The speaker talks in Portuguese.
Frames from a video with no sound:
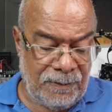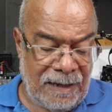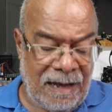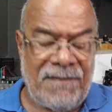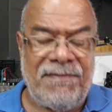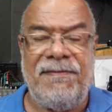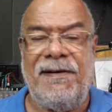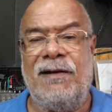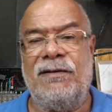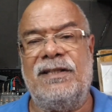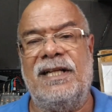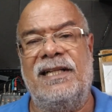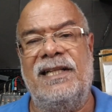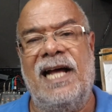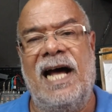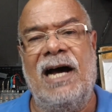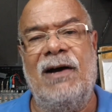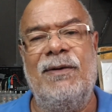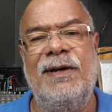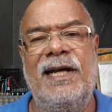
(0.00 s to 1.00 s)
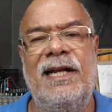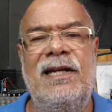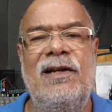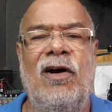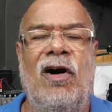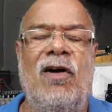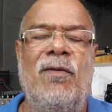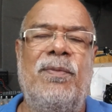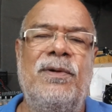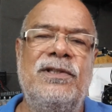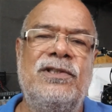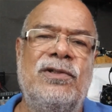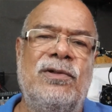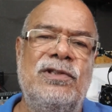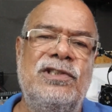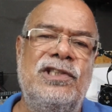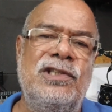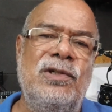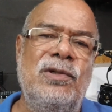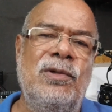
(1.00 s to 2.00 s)
a falta d'água em Heliópolis
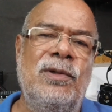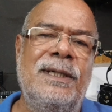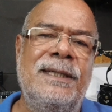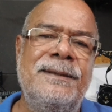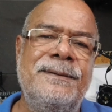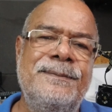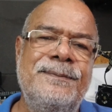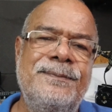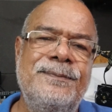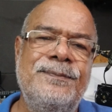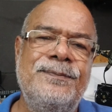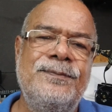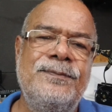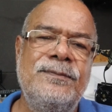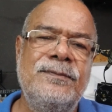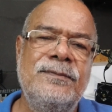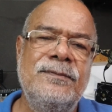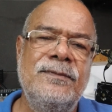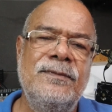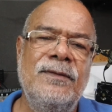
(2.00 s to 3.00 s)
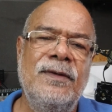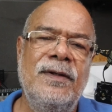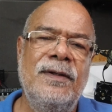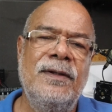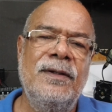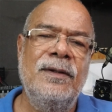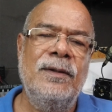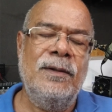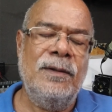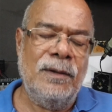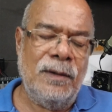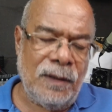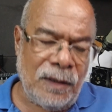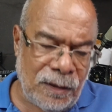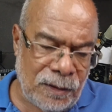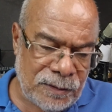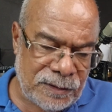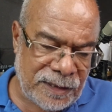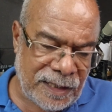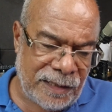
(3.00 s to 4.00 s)
continua.
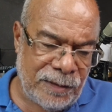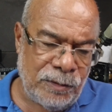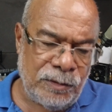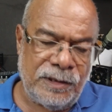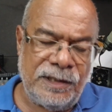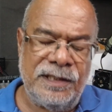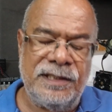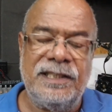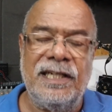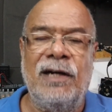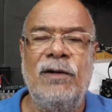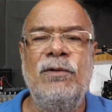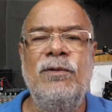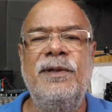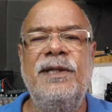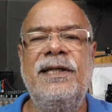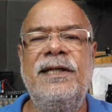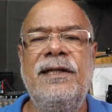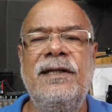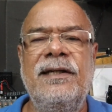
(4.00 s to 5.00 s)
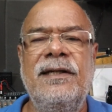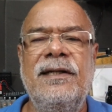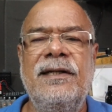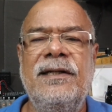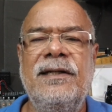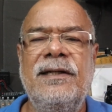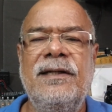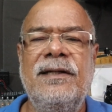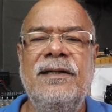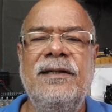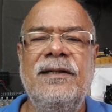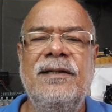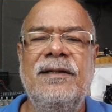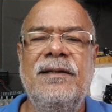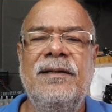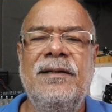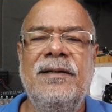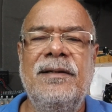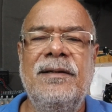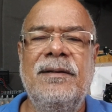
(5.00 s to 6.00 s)
Outra notícia ruim,
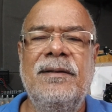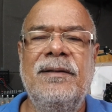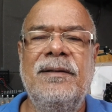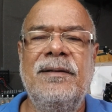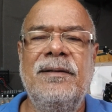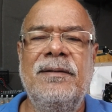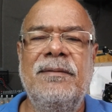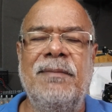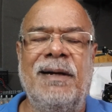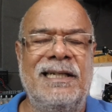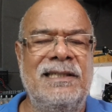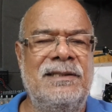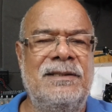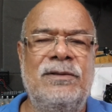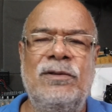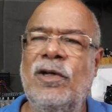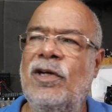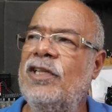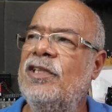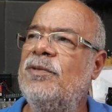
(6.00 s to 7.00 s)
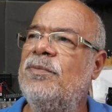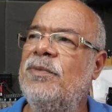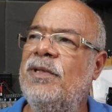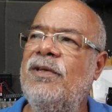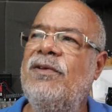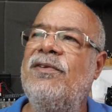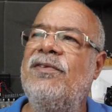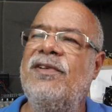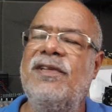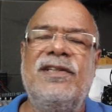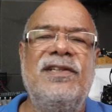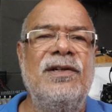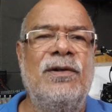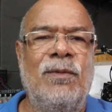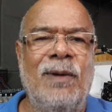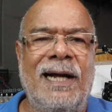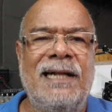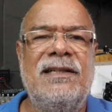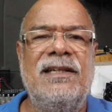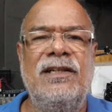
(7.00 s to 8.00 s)
mas
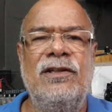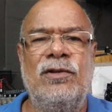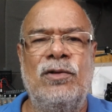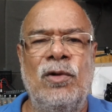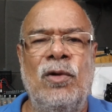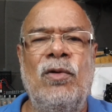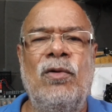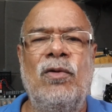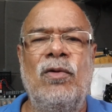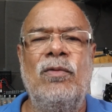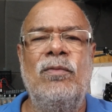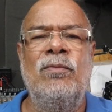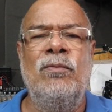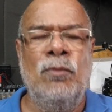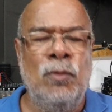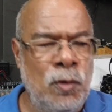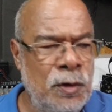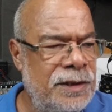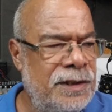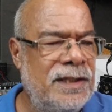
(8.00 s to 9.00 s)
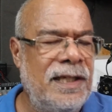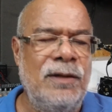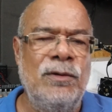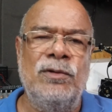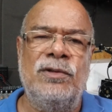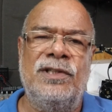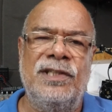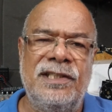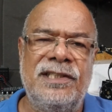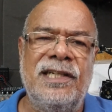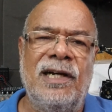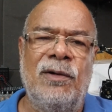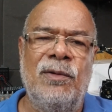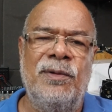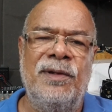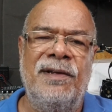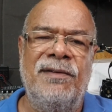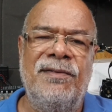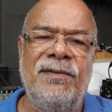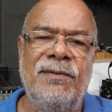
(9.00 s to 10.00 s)
2024 entrou com muita notícia
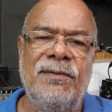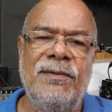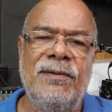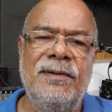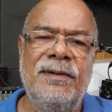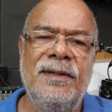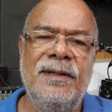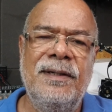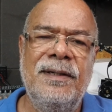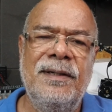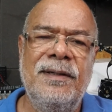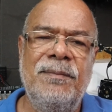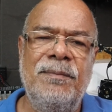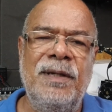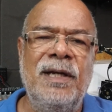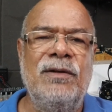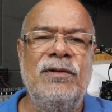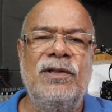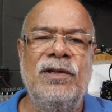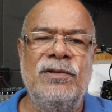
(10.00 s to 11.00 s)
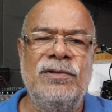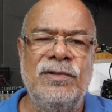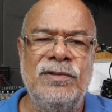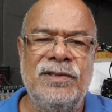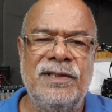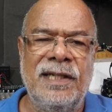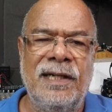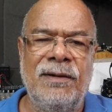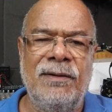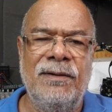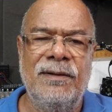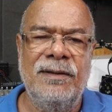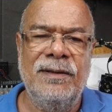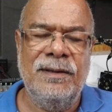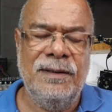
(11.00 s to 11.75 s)
ruim, viu? Meu Deus do céu.